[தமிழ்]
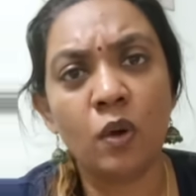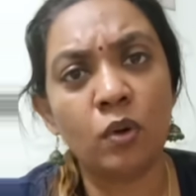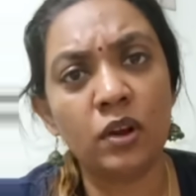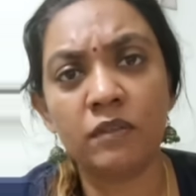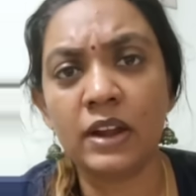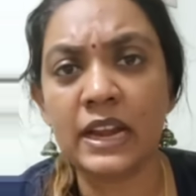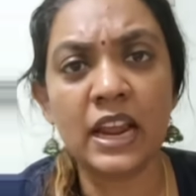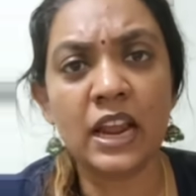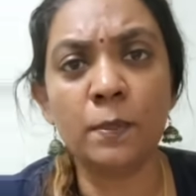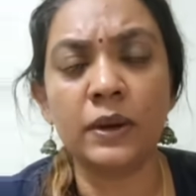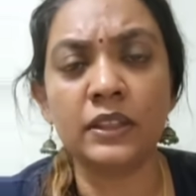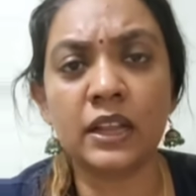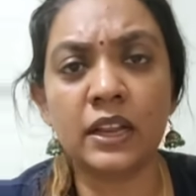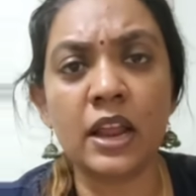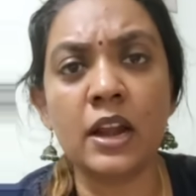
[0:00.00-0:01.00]
உனக்கு வெளியில
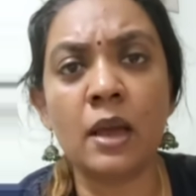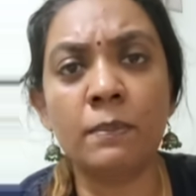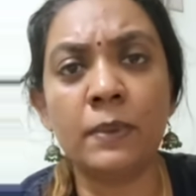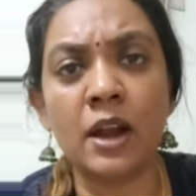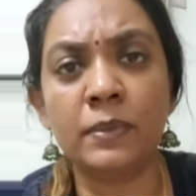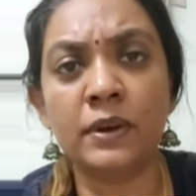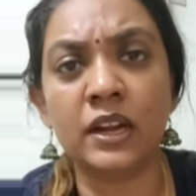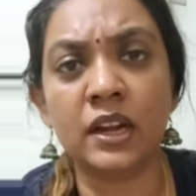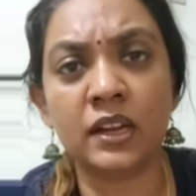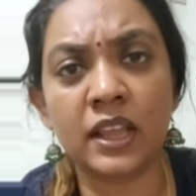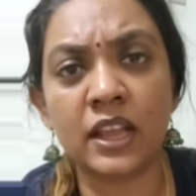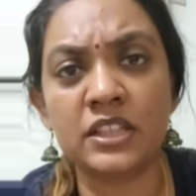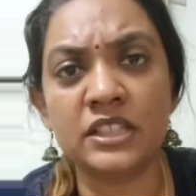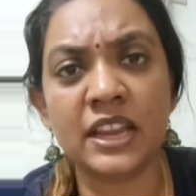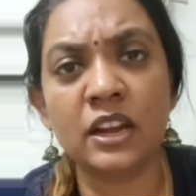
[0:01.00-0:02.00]
அனுப்புறதுக்கு தான் நான் பிளான் பண்ணிட்டு
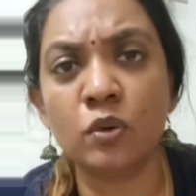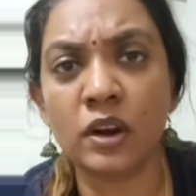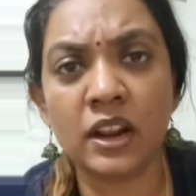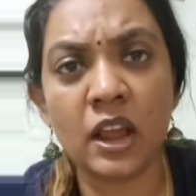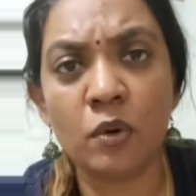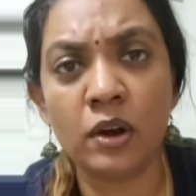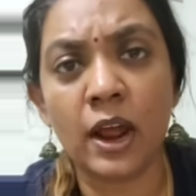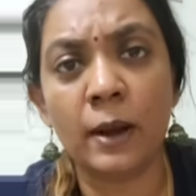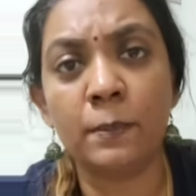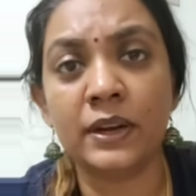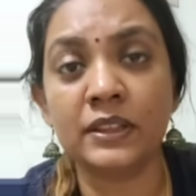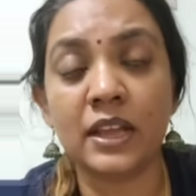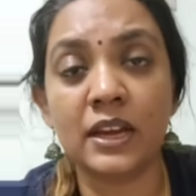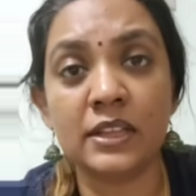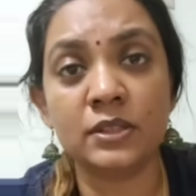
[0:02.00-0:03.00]
இருக்கேன் ஜெயிலுக்குள்ள எல்லாம் உன்
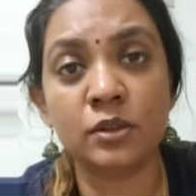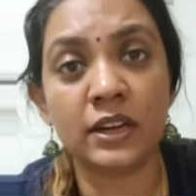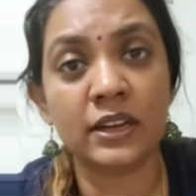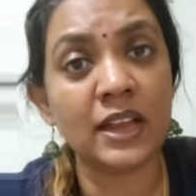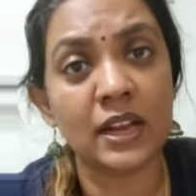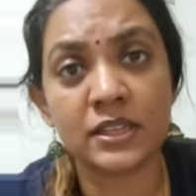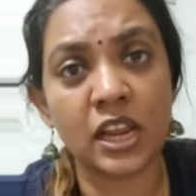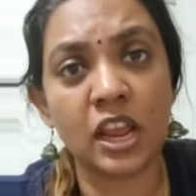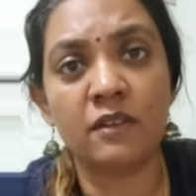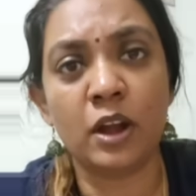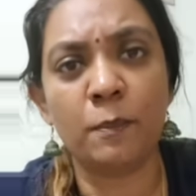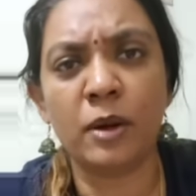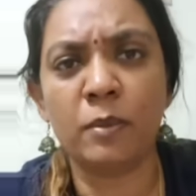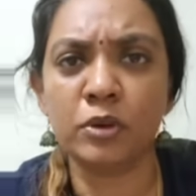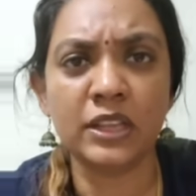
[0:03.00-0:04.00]
அனுப்புறதா இல்லைன்னு சொல்லிட்டு அக்ஷயா
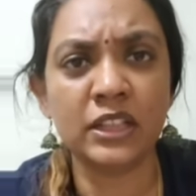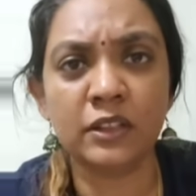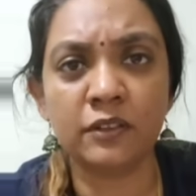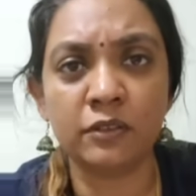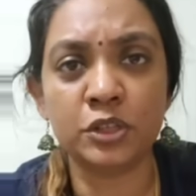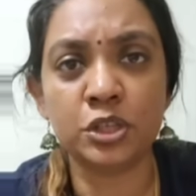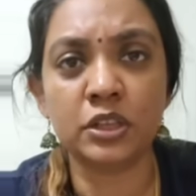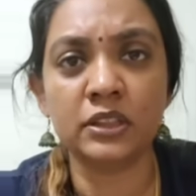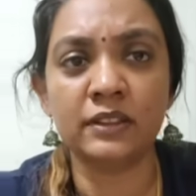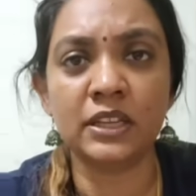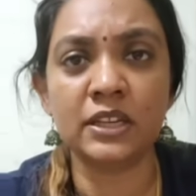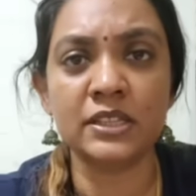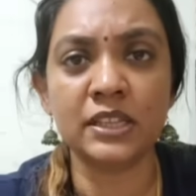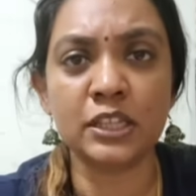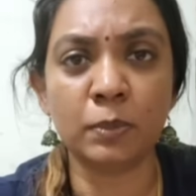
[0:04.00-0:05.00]
அனுப்பின போதே இந்த விஷயத்தை
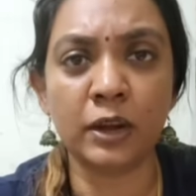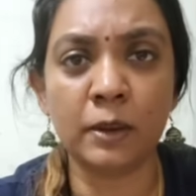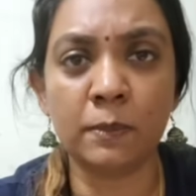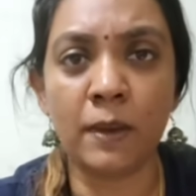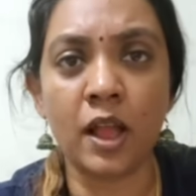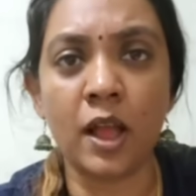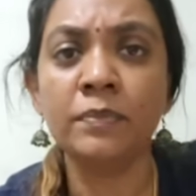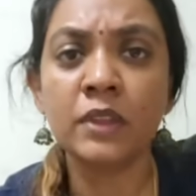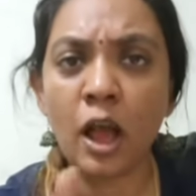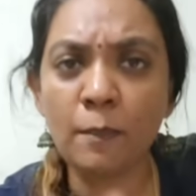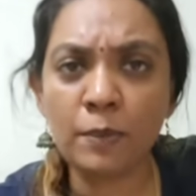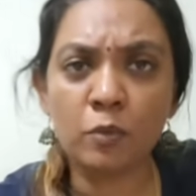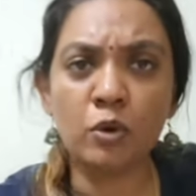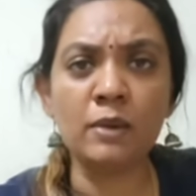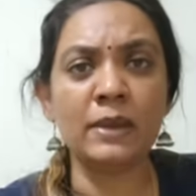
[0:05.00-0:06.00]
வந்து டிஸ்கஸ் பண்ணிருப்பாங்க
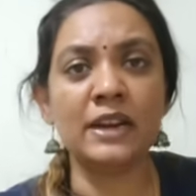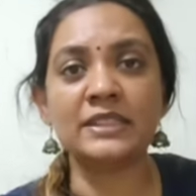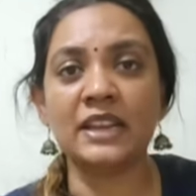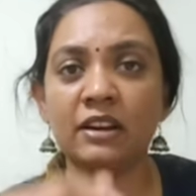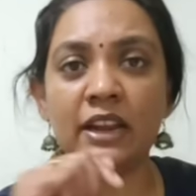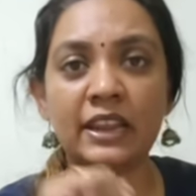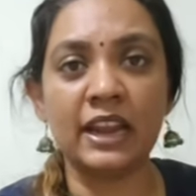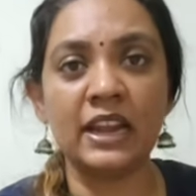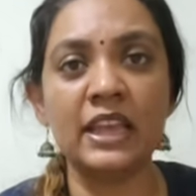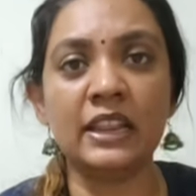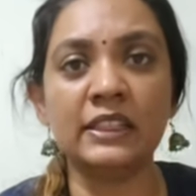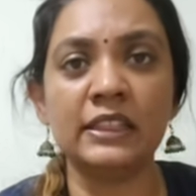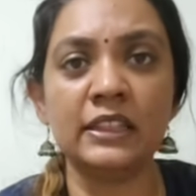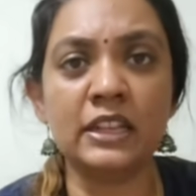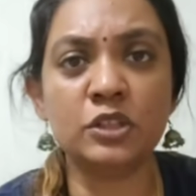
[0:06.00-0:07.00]
அப்ப உள் மனசுல இவங்களுக்கு என்ன
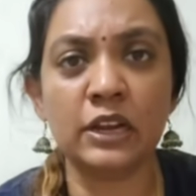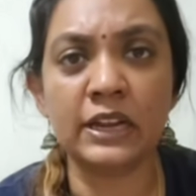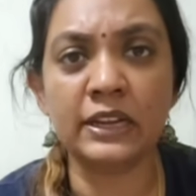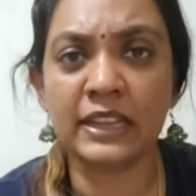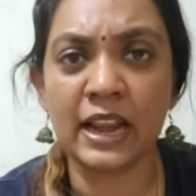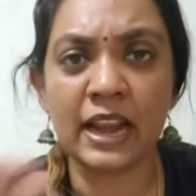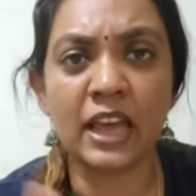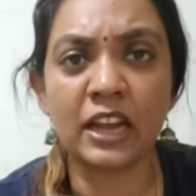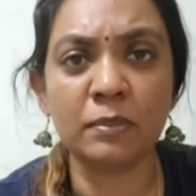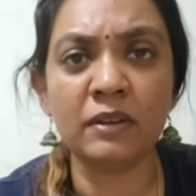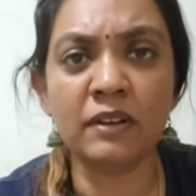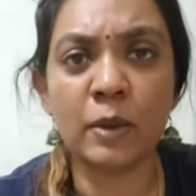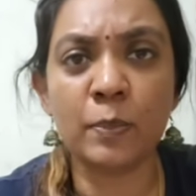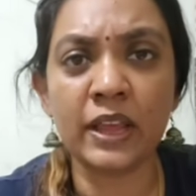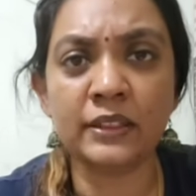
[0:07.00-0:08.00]
இருந்ததுன்னு சொல்லிட்டு
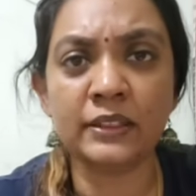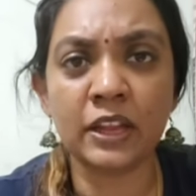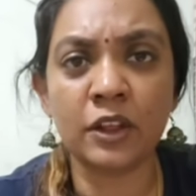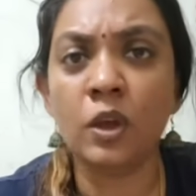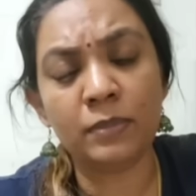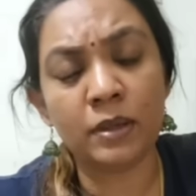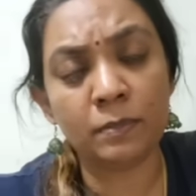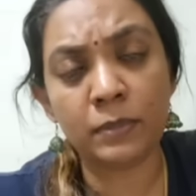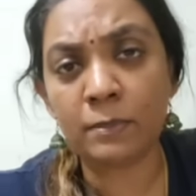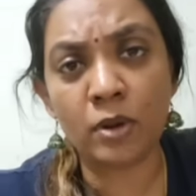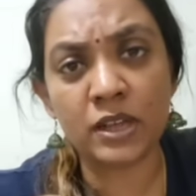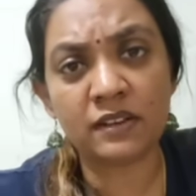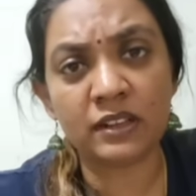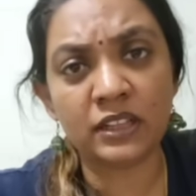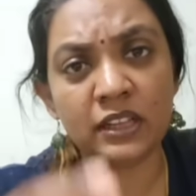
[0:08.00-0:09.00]
எல்லாருக்குமே வெளிப்படையா தெரியும் பிக்
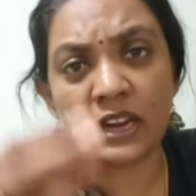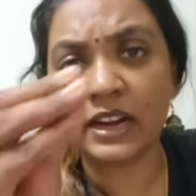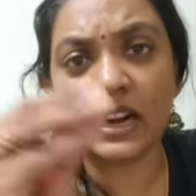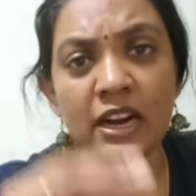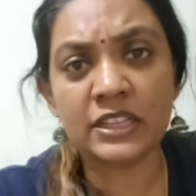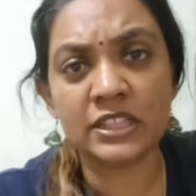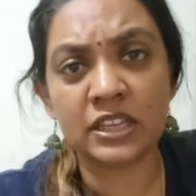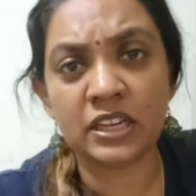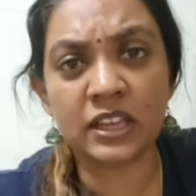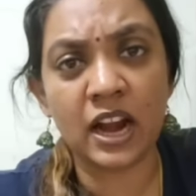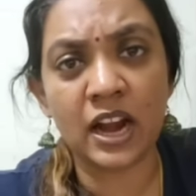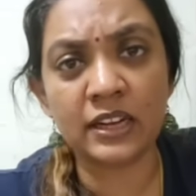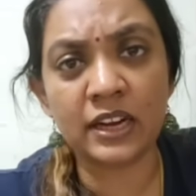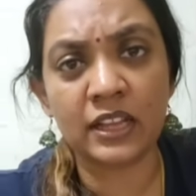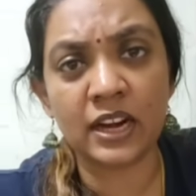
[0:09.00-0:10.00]
பாஸ் வந்து கண்காணிச்சிட்டு
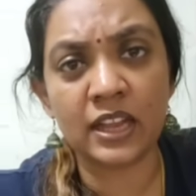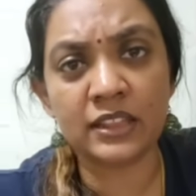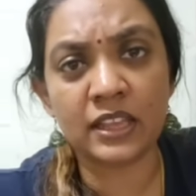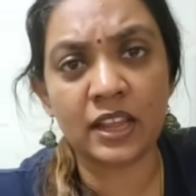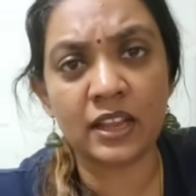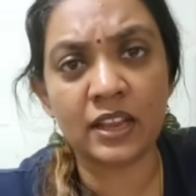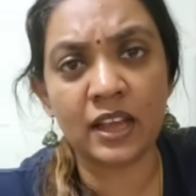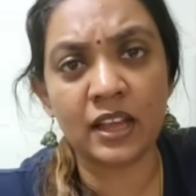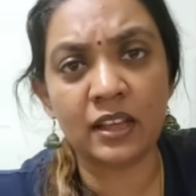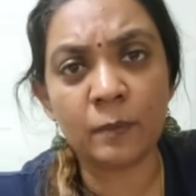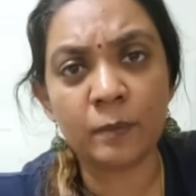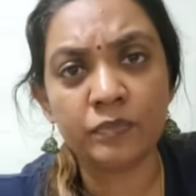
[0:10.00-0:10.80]
இருக்கிற ஆட்களுக்கு எல்லாம் தெரியாதா